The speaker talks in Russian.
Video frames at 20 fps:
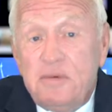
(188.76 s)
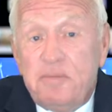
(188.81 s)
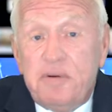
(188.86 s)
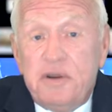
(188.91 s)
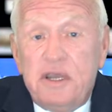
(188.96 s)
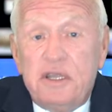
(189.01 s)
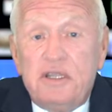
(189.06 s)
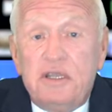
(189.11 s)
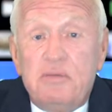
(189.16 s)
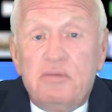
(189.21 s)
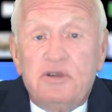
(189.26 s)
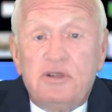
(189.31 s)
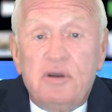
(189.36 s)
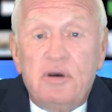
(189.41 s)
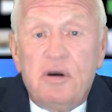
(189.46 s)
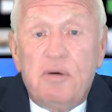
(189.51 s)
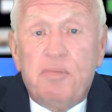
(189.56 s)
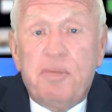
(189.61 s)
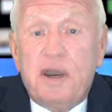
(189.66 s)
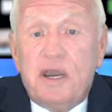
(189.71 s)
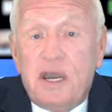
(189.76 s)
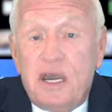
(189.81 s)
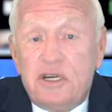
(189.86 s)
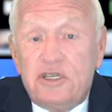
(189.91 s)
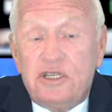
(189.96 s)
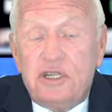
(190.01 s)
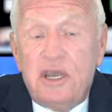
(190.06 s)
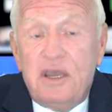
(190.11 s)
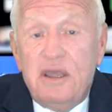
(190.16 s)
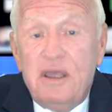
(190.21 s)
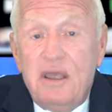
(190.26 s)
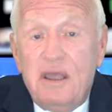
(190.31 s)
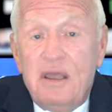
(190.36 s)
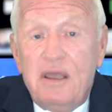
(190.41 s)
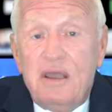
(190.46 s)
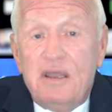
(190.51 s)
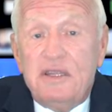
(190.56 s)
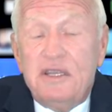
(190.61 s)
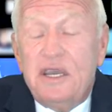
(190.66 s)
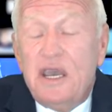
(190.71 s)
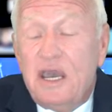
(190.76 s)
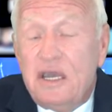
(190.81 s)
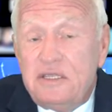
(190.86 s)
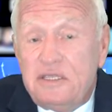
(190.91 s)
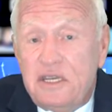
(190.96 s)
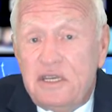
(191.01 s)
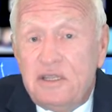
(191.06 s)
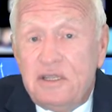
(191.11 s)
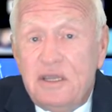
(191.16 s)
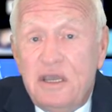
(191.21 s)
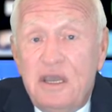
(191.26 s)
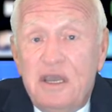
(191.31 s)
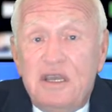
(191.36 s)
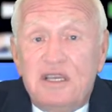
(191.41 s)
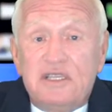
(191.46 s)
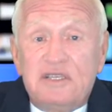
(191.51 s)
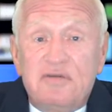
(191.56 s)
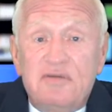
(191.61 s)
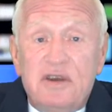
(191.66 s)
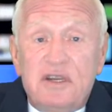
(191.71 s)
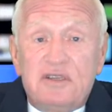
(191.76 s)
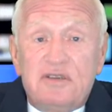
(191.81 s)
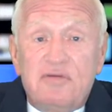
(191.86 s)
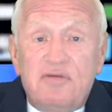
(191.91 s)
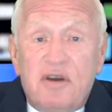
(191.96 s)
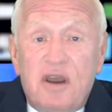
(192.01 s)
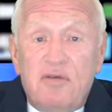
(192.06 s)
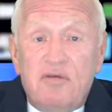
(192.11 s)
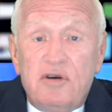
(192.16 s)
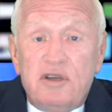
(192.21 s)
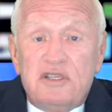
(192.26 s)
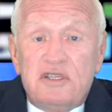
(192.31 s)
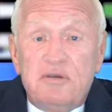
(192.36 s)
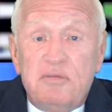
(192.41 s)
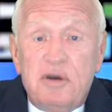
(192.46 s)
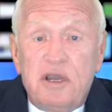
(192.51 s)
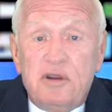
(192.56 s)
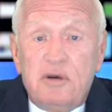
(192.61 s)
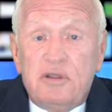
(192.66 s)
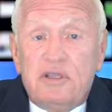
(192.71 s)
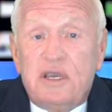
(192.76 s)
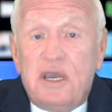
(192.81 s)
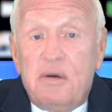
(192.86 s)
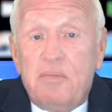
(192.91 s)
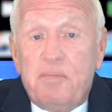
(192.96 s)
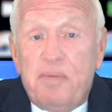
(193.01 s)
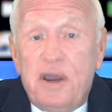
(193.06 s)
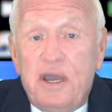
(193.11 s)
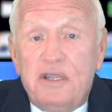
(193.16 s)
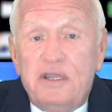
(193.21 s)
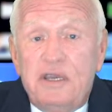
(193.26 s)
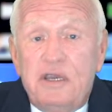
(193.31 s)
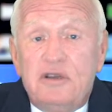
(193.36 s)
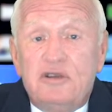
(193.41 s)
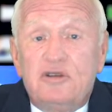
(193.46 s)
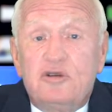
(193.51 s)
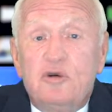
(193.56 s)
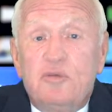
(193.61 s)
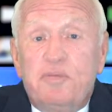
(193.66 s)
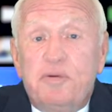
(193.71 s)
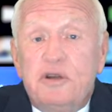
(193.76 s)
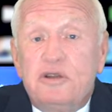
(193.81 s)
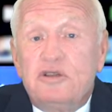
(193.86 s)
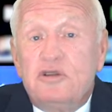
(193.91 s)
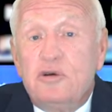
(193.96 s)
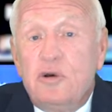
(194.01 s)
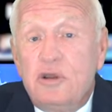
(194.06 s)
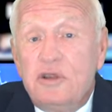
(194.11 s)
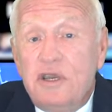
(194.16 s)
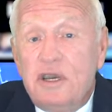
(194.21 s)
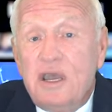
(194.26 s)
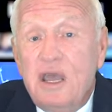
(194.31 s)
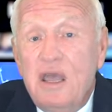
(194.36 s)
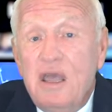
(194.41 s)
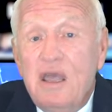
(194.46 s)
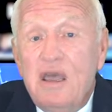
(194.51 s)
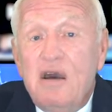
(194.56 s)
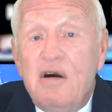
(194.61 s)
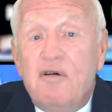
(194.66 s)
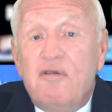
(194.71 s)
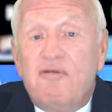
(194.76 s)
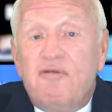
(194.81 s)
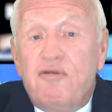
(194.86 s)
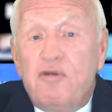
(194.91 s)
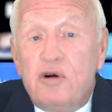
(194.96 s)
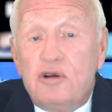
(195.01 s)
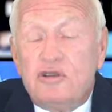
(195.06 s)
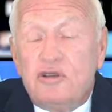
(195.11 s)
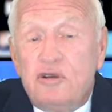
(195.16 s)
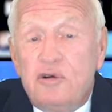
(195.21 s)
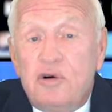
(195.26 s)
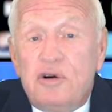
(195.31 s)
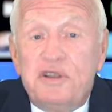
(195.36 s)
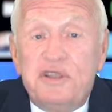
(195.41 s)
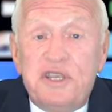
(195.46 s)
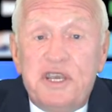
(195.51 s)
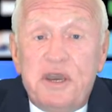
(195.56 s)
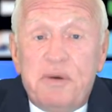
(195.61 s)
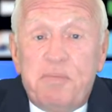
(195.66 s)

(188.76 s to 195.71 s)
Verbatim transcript: при этом, что пока что ни один сверхзвуковой самолет компании Supersonic в воздух не